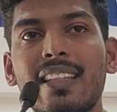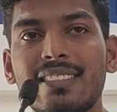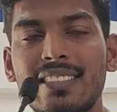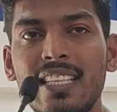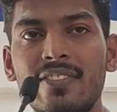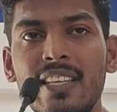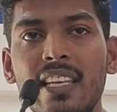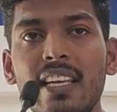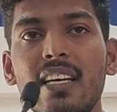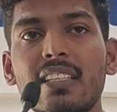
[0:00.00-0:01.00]
அந்த
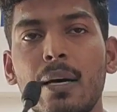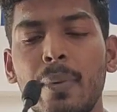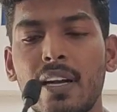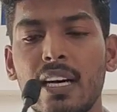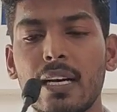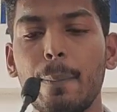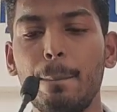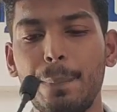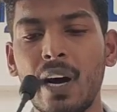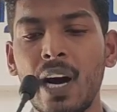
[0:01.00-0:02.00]
சிலுவையில் நமக்காக
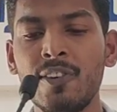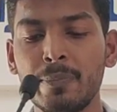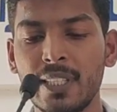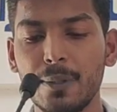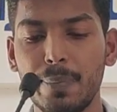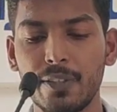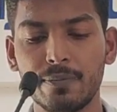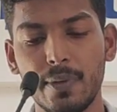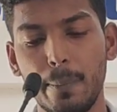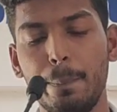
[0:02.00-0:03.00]
பாவ
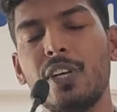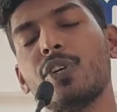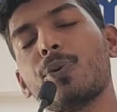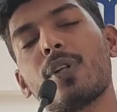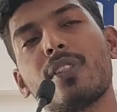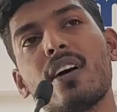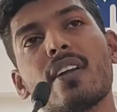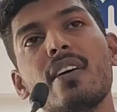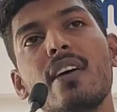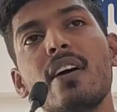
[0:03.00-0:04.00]
மன்னிப்பையும் பெற்றுக்
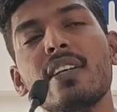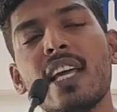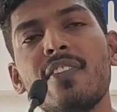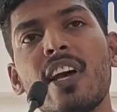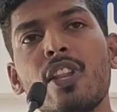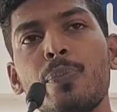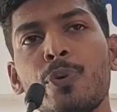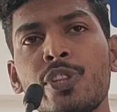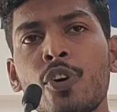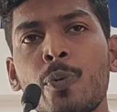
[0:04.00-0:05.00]
கொடுத்தார் எனவே அந்த
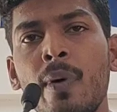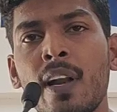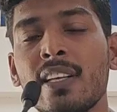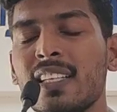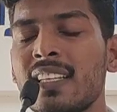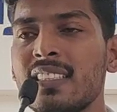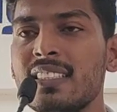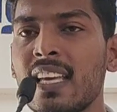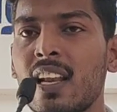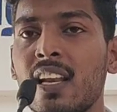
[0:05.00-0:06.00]
மூத்த குமாரன் என்ன
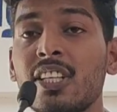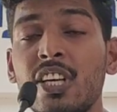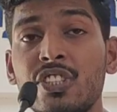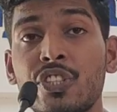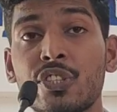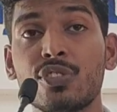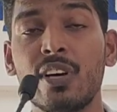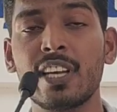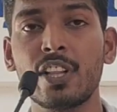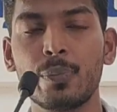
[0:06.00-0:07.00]
செய்யறார்னா இயேசு
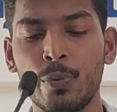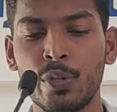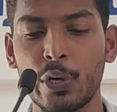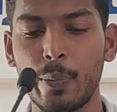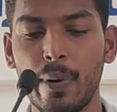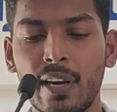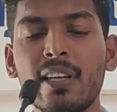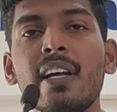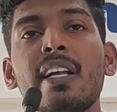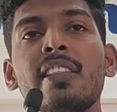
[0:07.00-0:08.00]
கிறிஸ்துவாகிய அந்த மூத்த
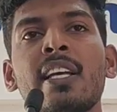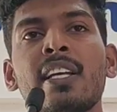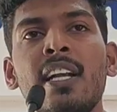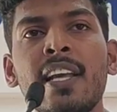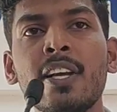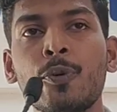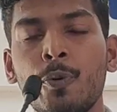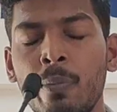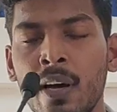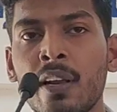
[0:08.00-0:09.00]
குமாரன் இந்த இளைய
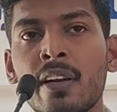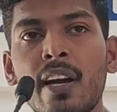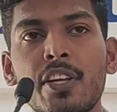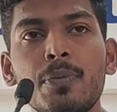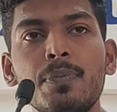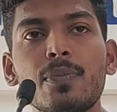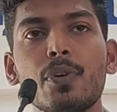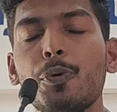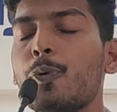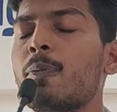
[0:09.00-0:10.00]
குமாரர்களையும்
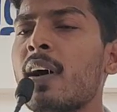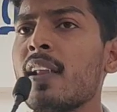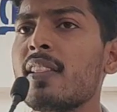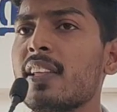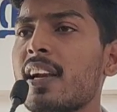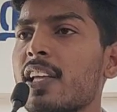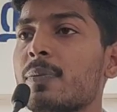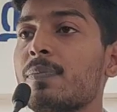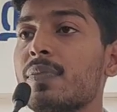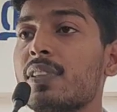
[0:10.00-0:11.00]

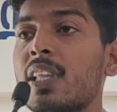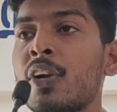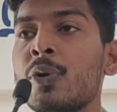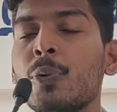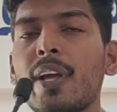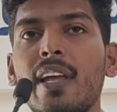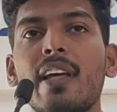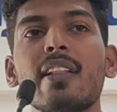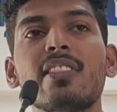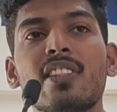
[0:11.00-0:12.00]
குமாரத்திகளையும் தன்னுடைய
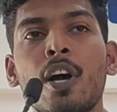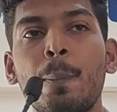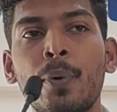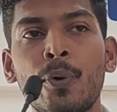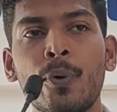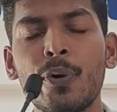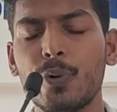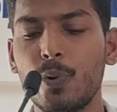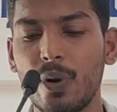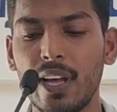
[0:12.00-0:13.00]
தகப்பனோடு
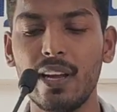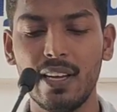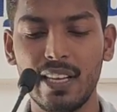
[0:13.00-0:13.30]
கூட